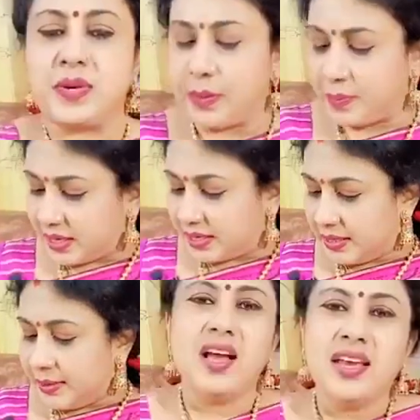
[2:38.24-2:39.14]

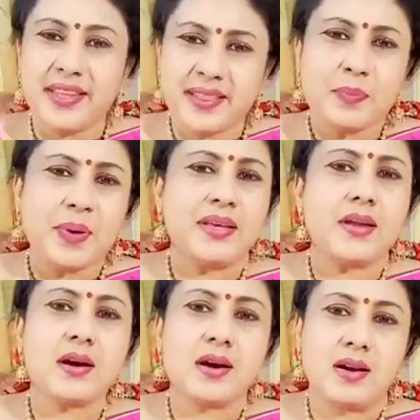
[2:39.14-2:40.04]
பண்ணப்பட்டது இந்த
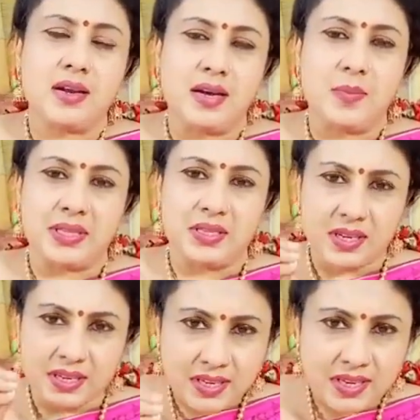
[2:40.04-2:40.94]
பைரா காடெல்லாம்
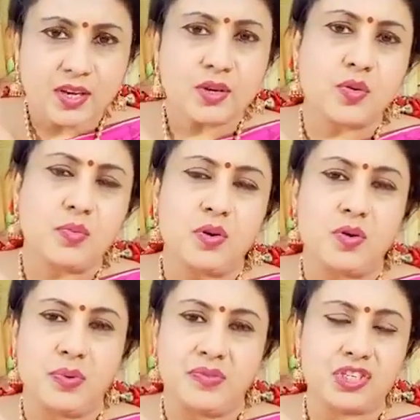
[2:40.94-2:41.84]
பார்த்திங்கன்னா இங்கேயும் ரொம்ப
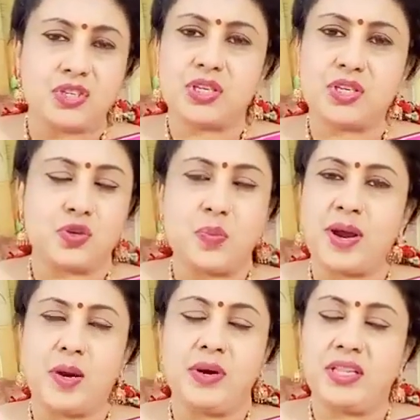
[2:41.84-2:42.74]
இப்போ விஷயம் தெரிஞ்சவங்க
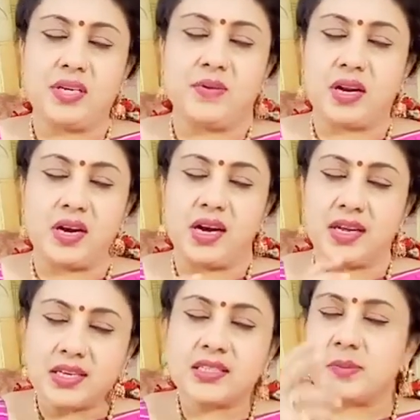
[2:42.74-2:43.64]
பயன்படுத்திட்டு வர்றாங்க
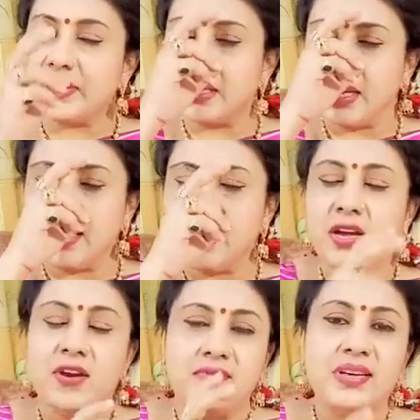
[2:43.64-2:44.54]
அதே சமயத்தில்
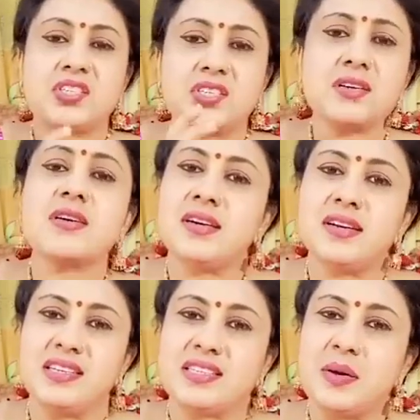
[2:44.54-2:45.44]
வெஸ்டர்ன்
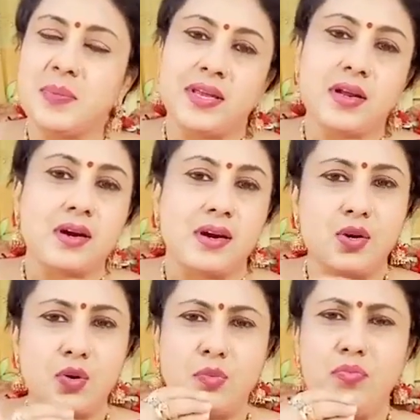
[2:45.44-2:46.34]
கண்ட்ரீஸில் பைரா
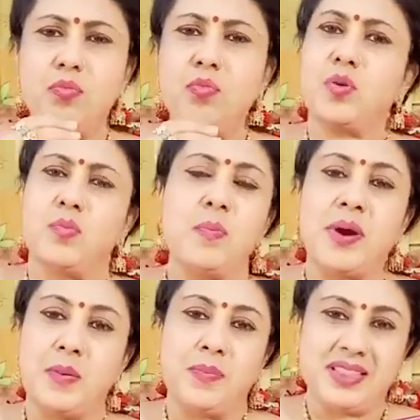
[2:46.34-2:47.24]
காடு ரொம்ப ரொம்ப
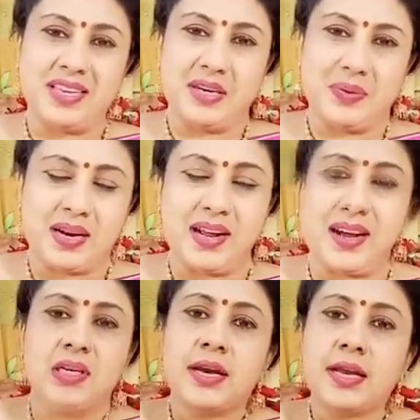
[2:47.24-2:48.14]
பயன்படுத்திக்கிட்டு
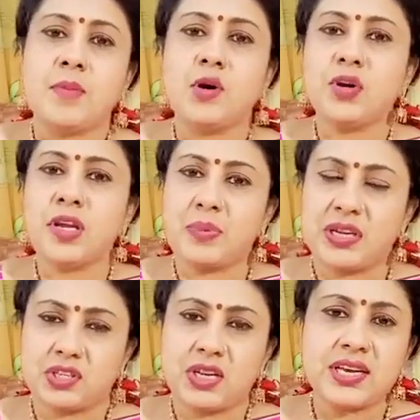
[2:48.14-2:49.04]
வர்றாங்க நமக்குரிய
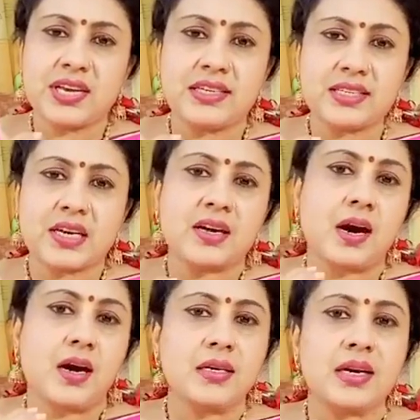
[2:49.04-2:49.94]
பிரச்சனைக்கு ஏற்ற
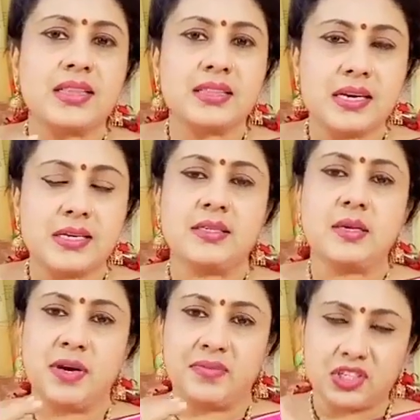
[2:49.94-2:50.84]
காடுகளை தேர்ந்து
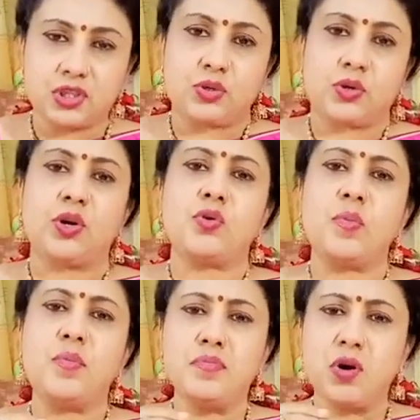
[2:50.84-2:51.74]
நம்ம வச்சுக்கிட்டோம்னா
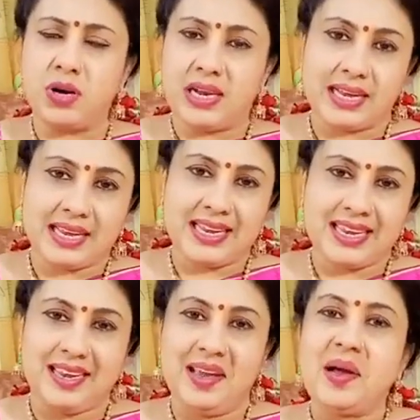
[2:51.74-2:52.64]
ரொம்ப
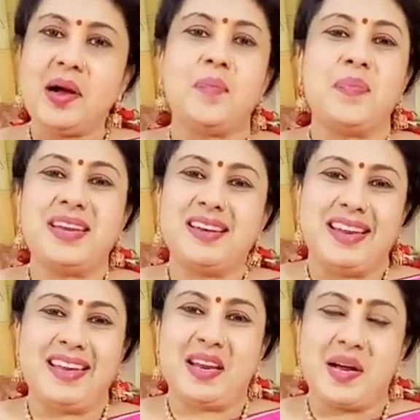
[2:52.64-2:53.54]
லக்கி அப்படின்னு
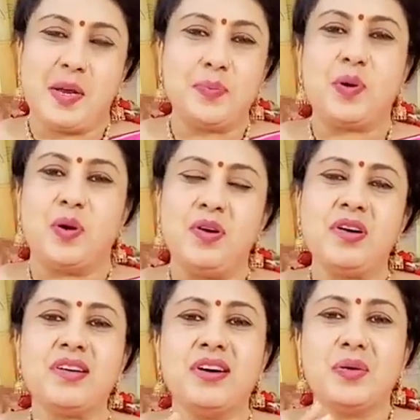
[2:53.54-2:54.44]
நினைக்கிறாங்க
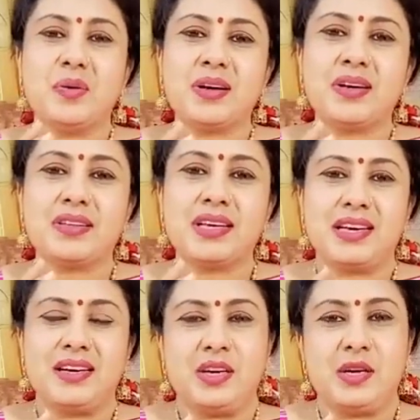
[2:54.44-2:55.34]
இப்போது உங்களுக்கு இந்த
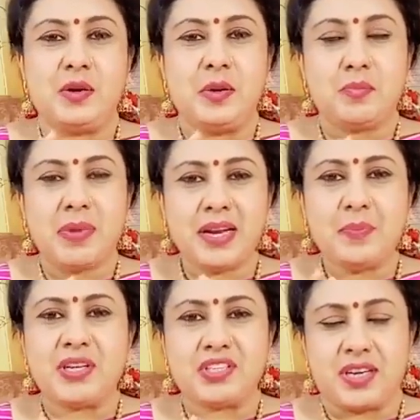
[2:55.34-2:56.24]
மணி
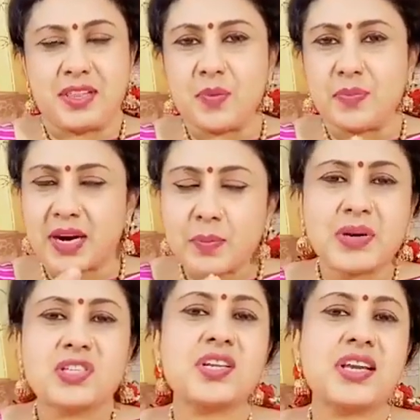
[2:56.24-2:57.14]
பிரச்சனை அதாவது
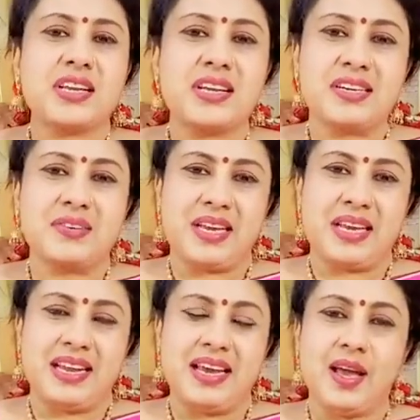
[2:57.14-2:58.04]
பணப்பிரச்சனை இருக்குதுன்னு
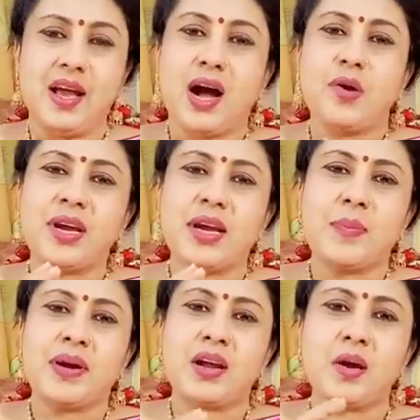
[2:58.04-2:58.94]
வைங்களேன் அவங்க என்ன
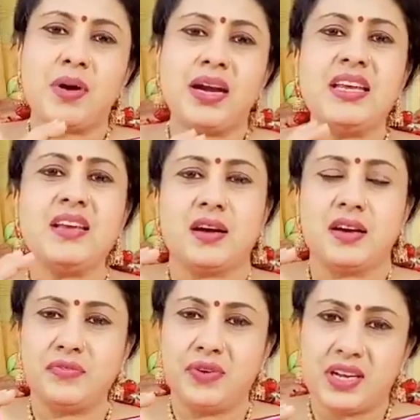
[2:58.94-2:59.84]
பண்ணுறாங்க சொல்கிறாங்க மணி
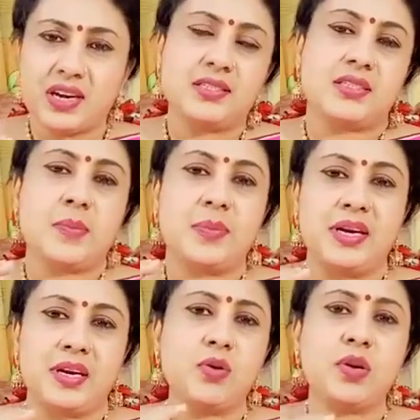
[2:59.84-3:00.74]
அண்ட் ஃபினான்ஸ்
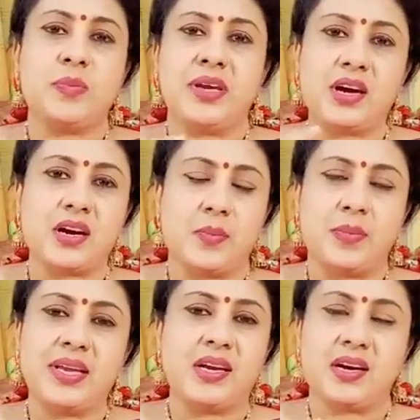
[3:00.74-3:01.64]
அப்படின்ற ஒரு பைரா
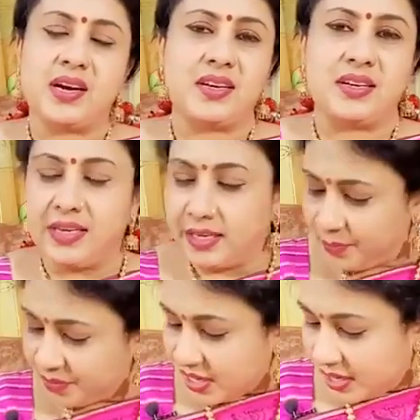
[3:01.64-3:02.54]
பைரா கார்டு இருக்குது
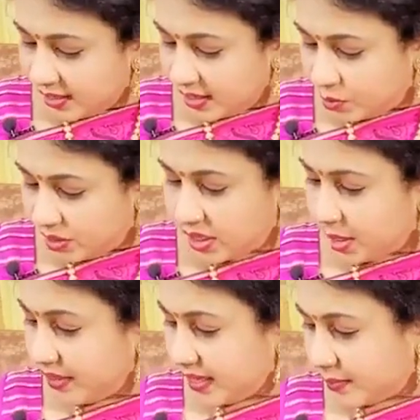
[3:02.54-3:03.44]
அது நான் உங்களுக்கு
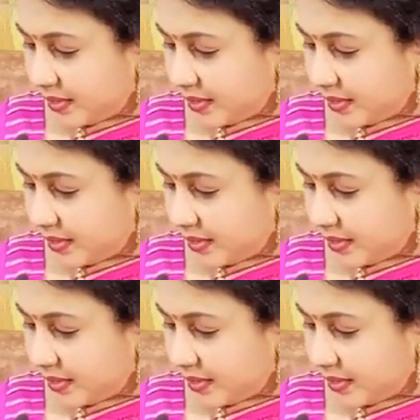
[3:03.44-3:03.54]
காமிக்கிறேன்